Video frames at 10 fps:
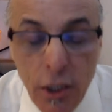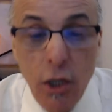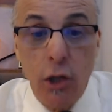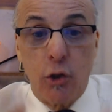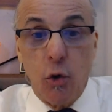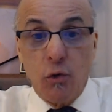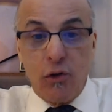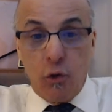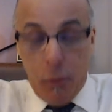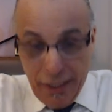
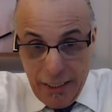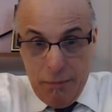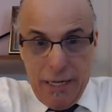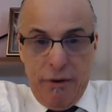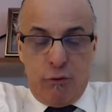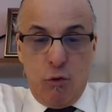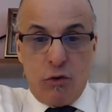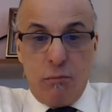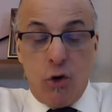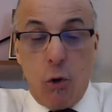لتونس وباقي المغاربه في
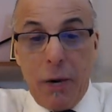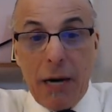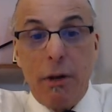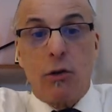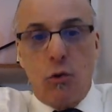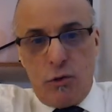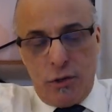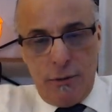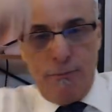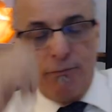تونس مشاو المغاربه
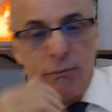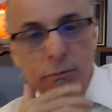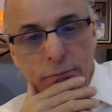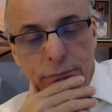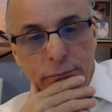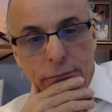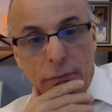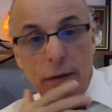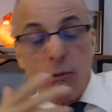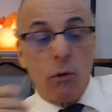لتونس
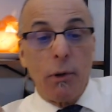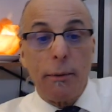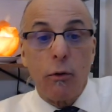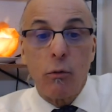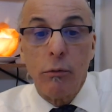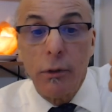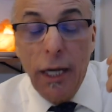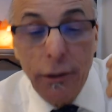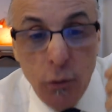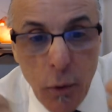شوفوا كاع
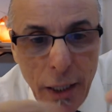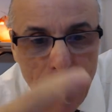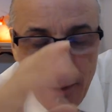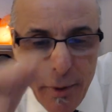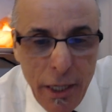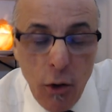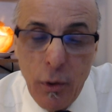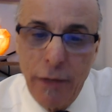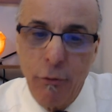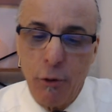الدول العربيه
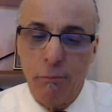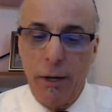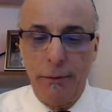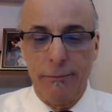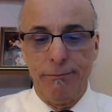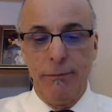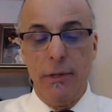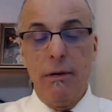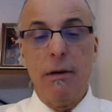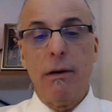وكاين في اوروبا
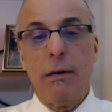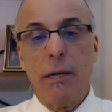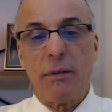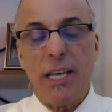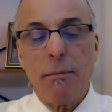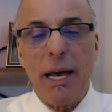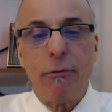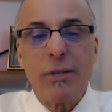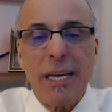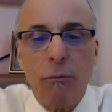ابتداء من
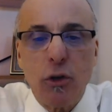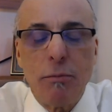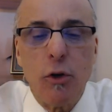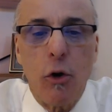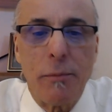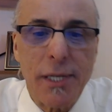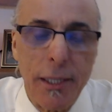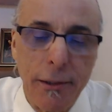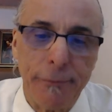1958